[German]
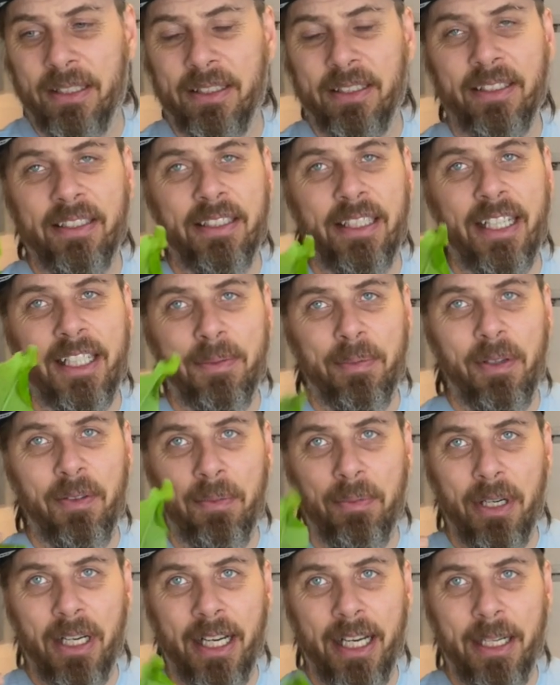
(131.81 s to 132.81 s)
Die sind erstmal, wenn
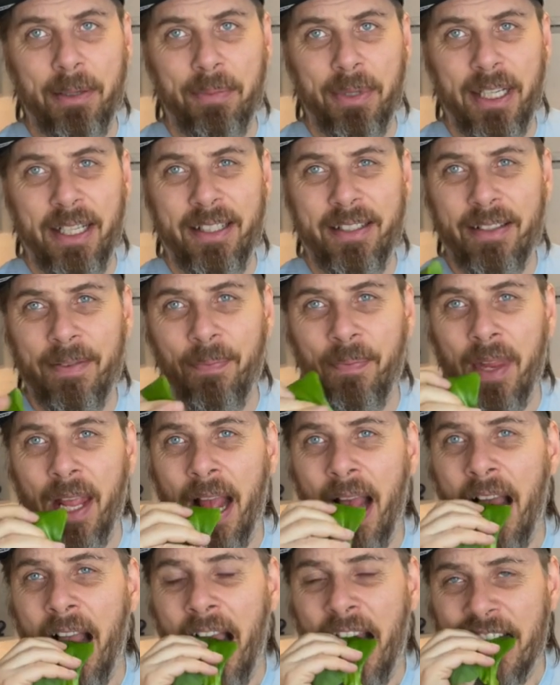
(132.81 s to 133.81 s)
man reinbeißt,
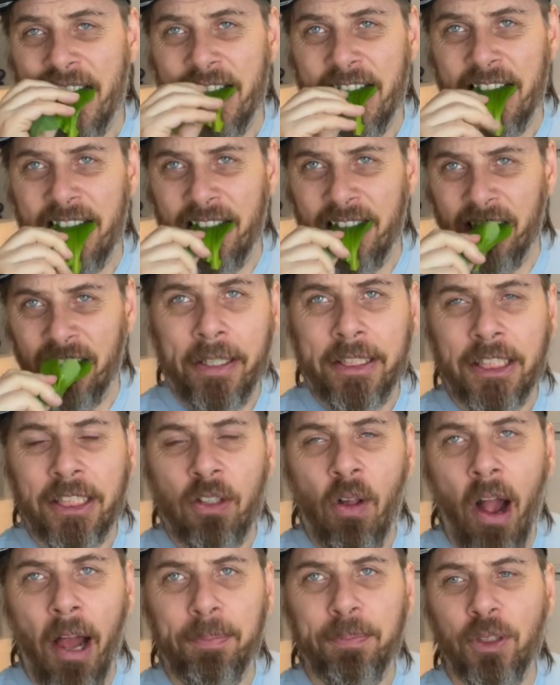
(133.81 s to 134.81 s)

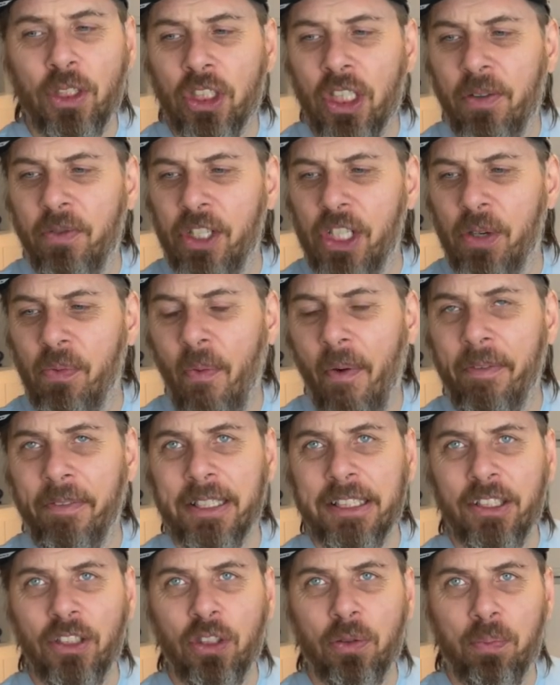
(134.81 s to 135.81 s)
hat man irgendwie
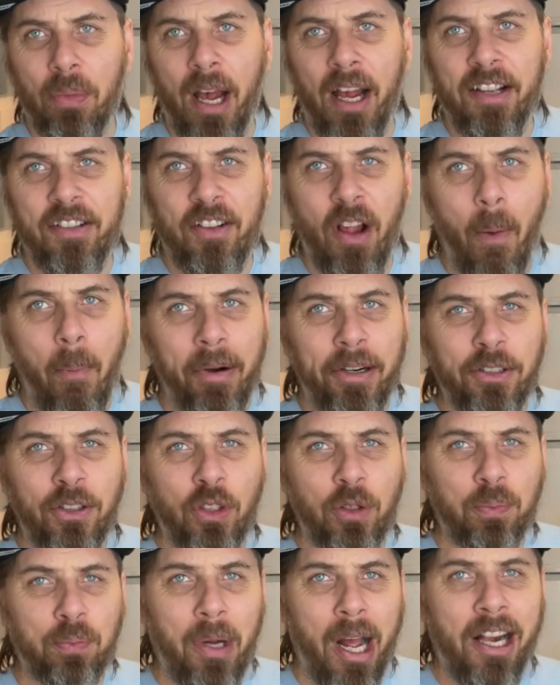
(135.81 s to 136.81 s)
was zu beißen, aber
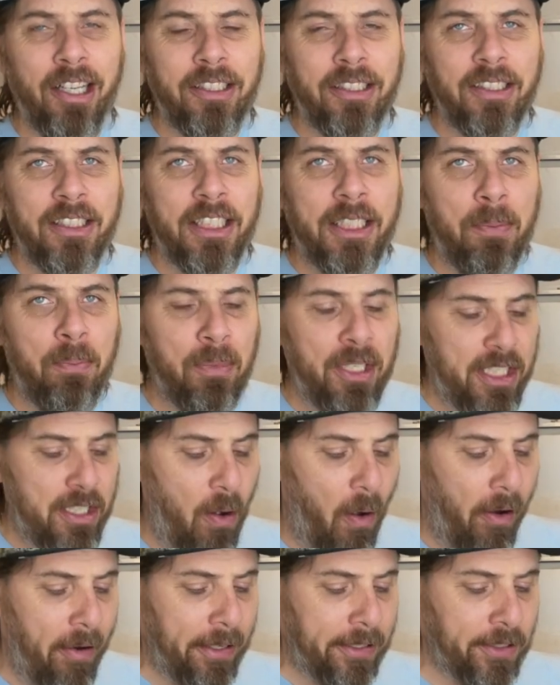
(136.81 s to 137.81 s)
sobald die mit
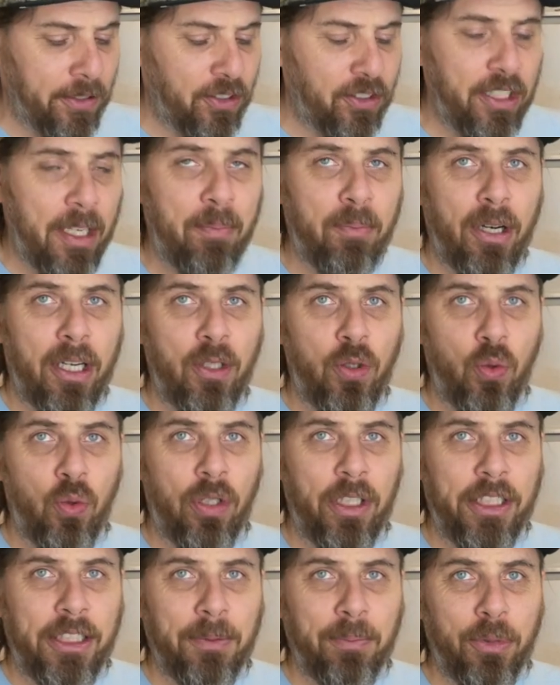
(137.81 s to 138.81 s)

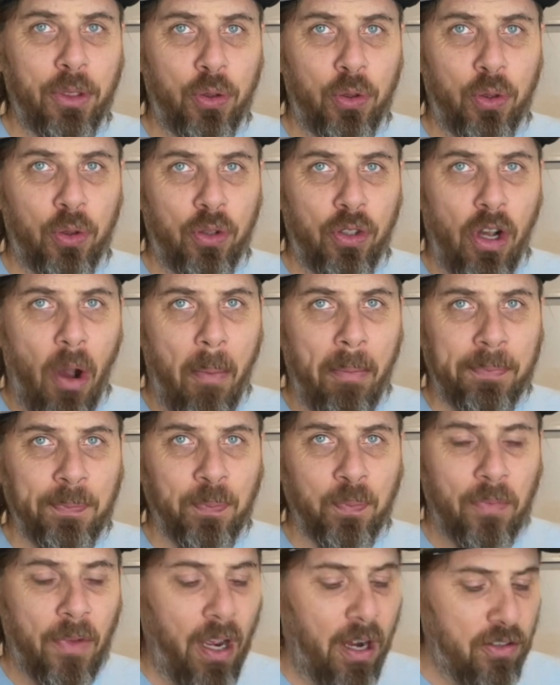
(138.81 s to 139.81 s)
Temperatur in Berührung kommen,
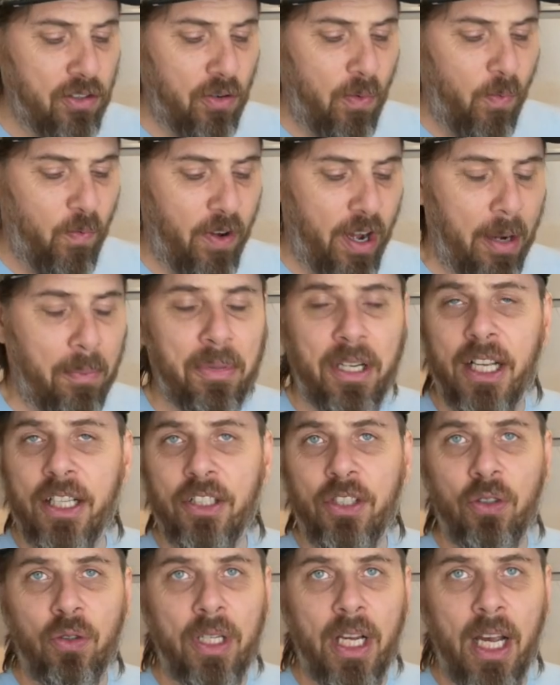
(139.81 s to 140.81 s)
also warmen
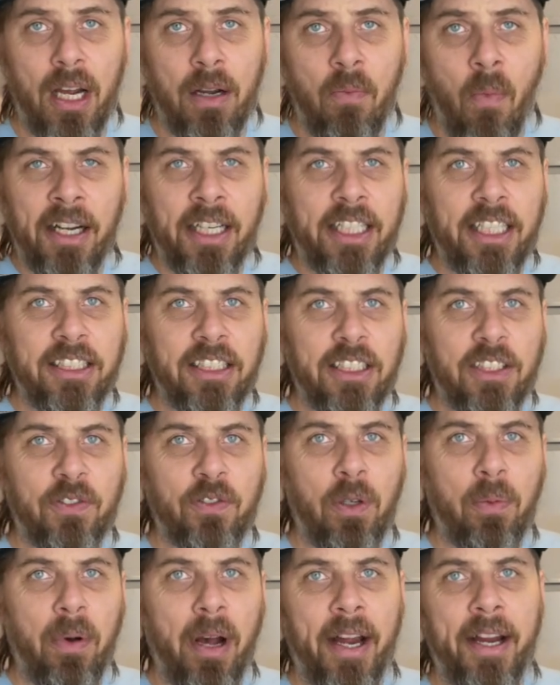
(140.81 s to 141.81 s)
Cashewkern, ist es
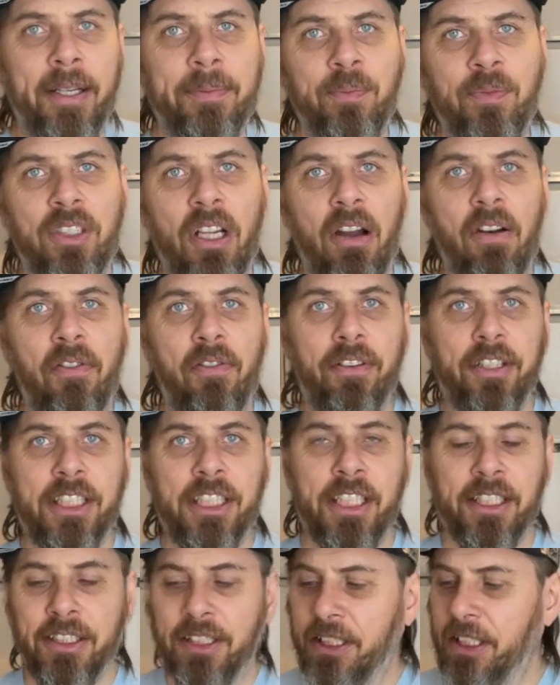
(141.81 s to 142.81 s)
vorbei, dann
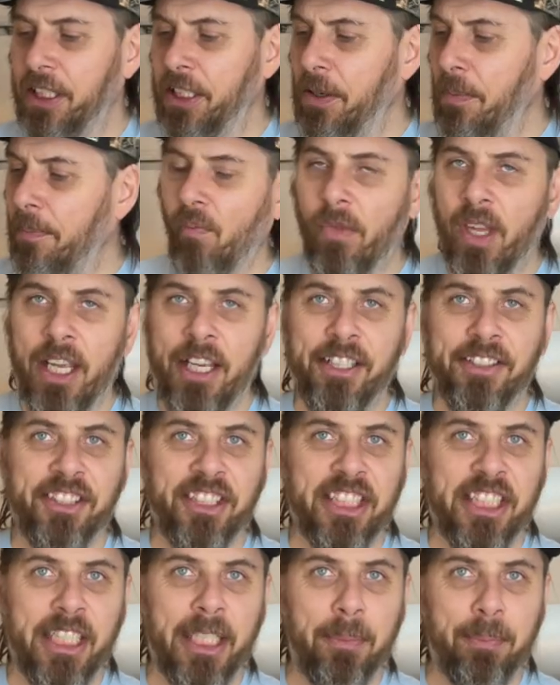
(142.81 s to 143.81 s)
verlieren die
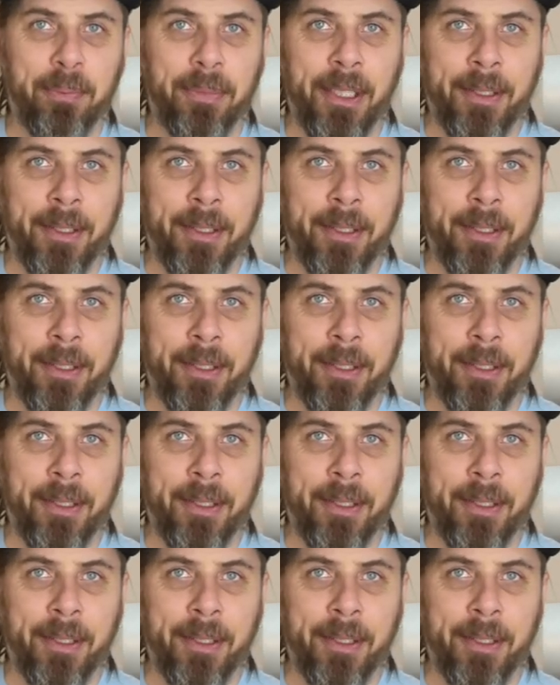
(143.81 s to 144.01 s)
ihren Grip